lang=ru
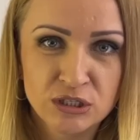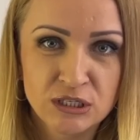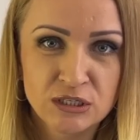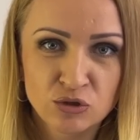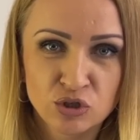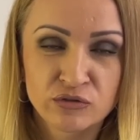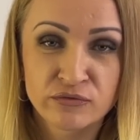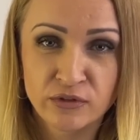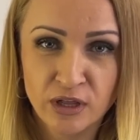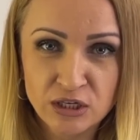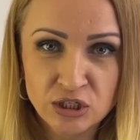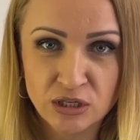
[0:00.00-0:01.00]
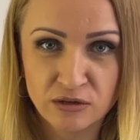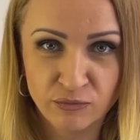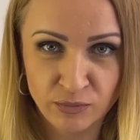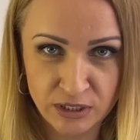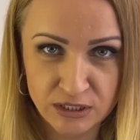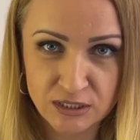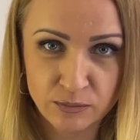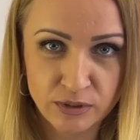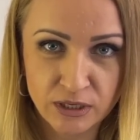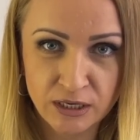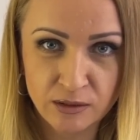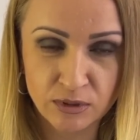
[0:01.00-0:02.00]
здесь очень влажно, в принципе,
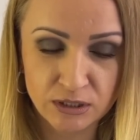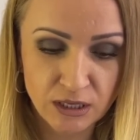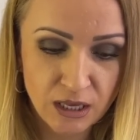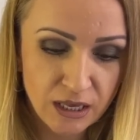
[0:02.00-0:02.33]
климат.